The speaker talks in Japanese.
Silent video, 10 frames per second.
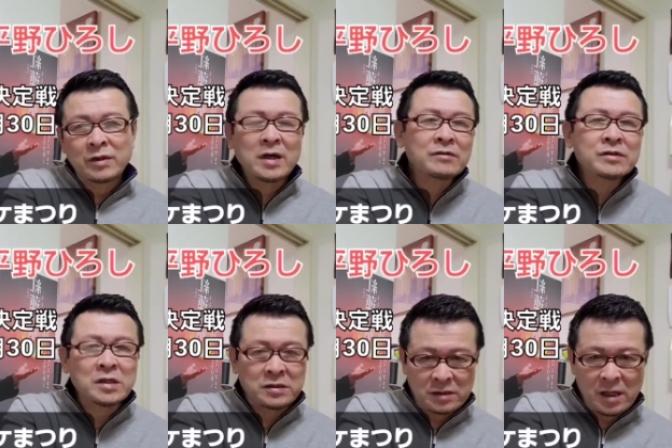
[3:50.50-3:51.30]
手軽
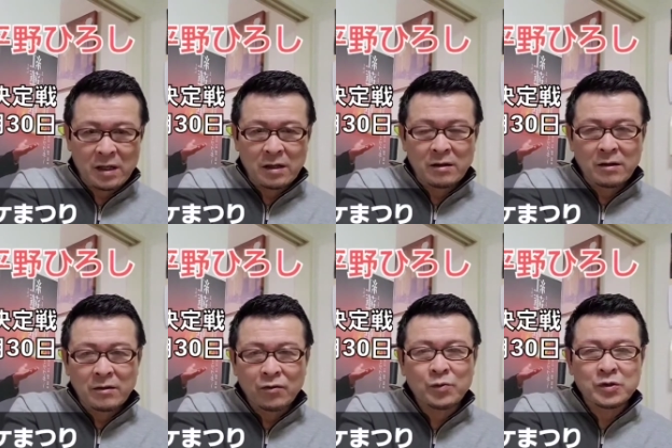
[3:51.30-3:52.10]
にですね、
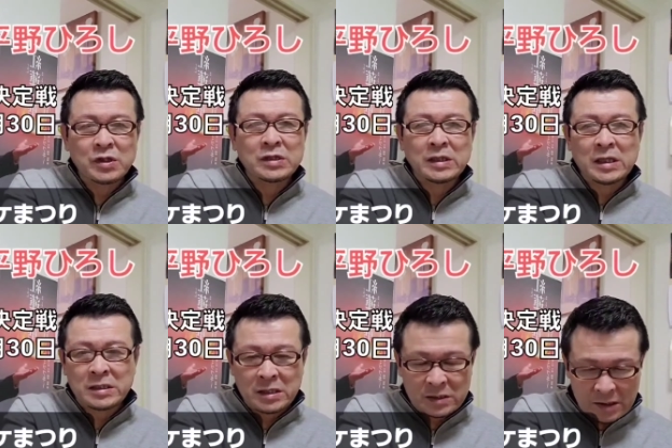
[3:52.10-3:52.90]
応募していただい
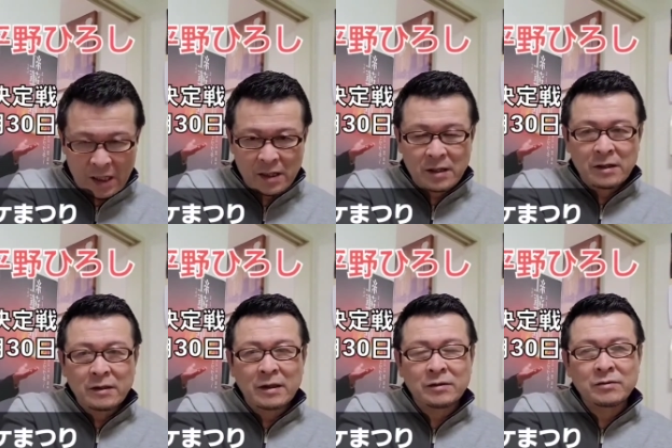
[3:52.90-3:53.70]
てですね、
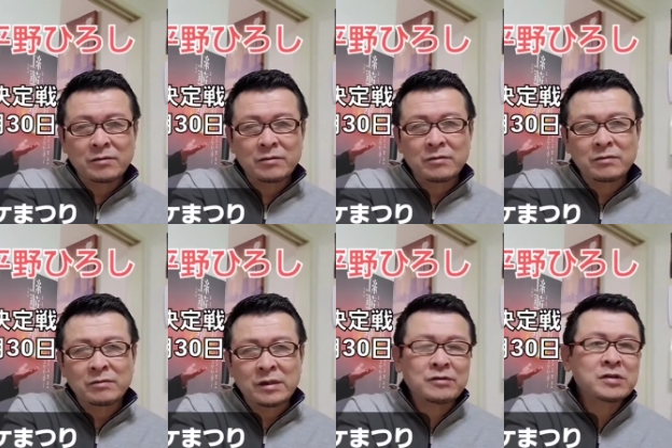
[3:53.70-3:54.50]
あの
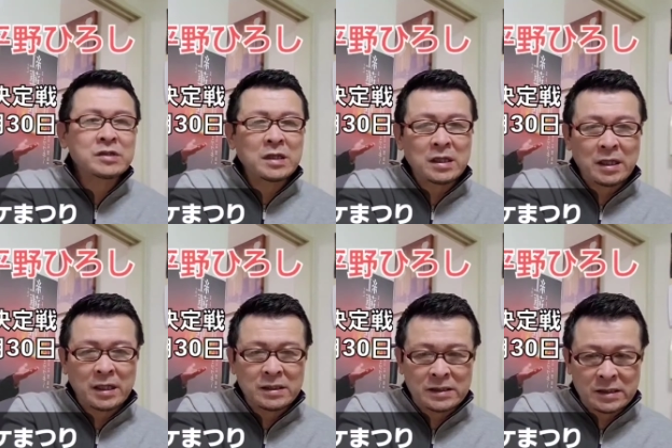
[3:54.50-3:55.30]
楽しんで
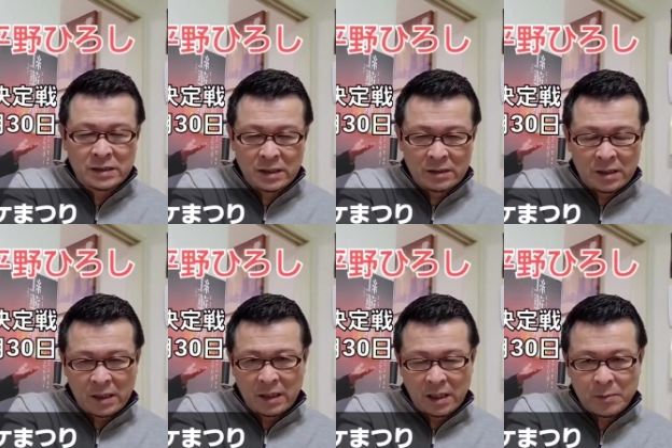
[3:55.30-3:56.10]
いた
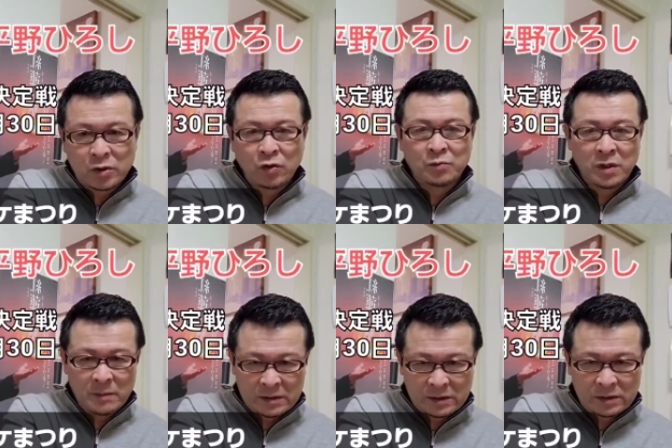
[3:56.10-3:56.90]
だければと思い
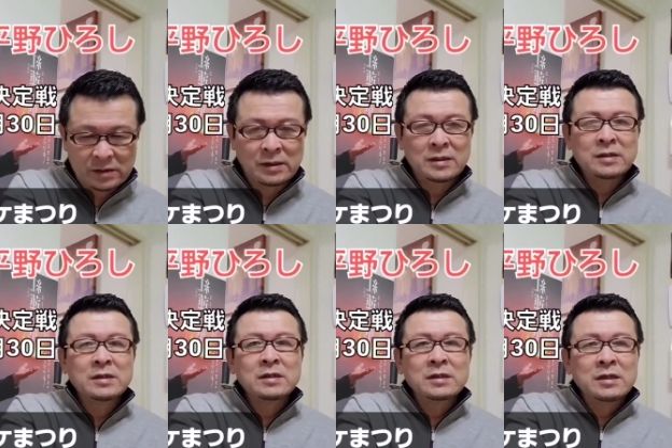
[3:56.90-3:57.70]
ます。
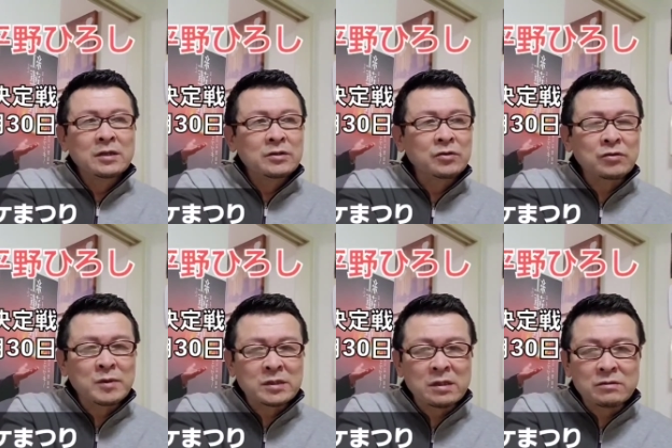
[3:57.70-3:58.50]
それと、
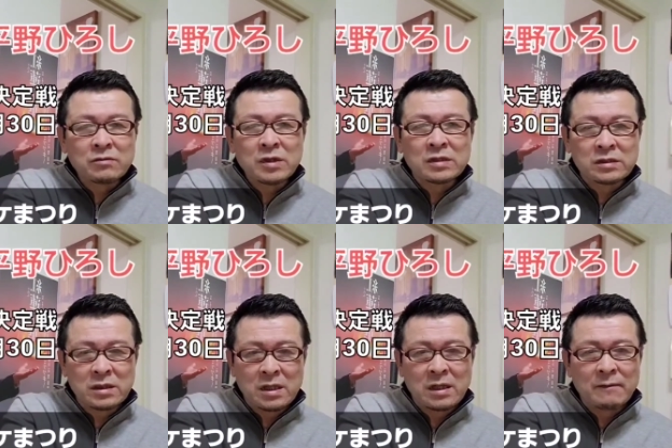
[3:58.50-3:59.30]
ま参考です
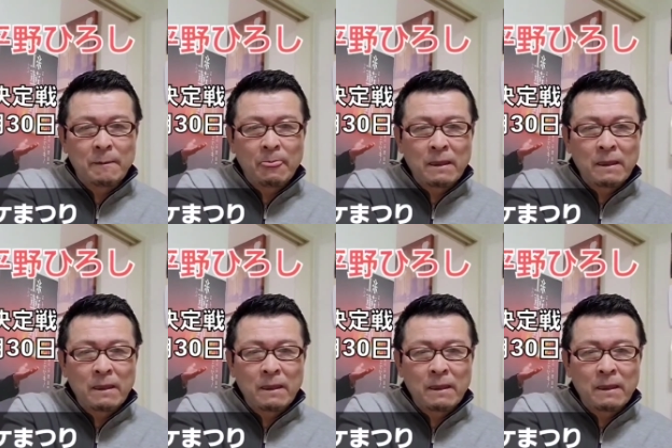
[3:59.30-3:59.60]
が、